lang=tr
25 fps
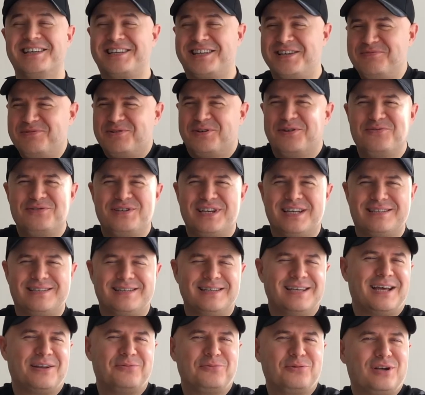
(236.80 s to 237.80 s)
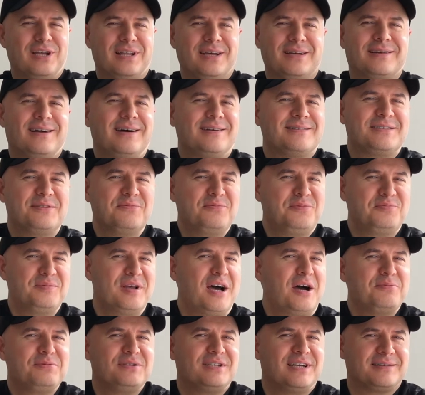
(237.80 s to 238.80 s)
kimi döveceksin yani bu kadar kas yapıp ne
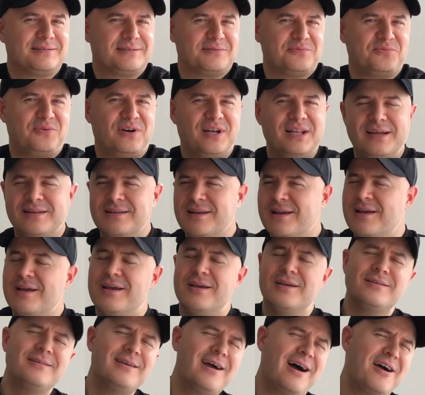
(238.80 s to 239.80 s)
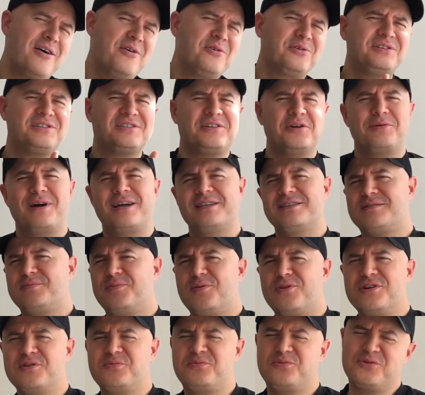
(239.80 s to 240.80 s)
yapacaksın falan. Ya yok işte ben
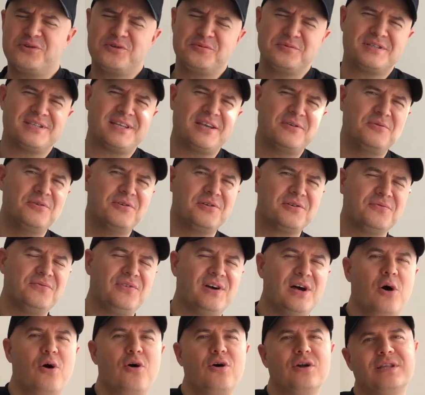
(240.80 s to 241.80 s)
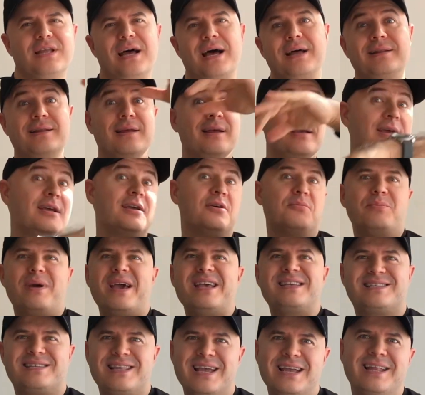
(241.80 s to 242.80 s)
spor yapıyorum seviyorum falan. Oradan
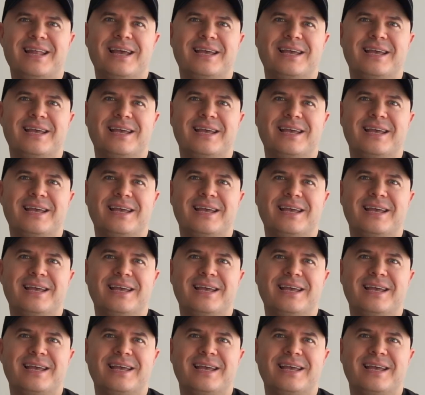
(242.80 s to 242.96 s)
mesleğine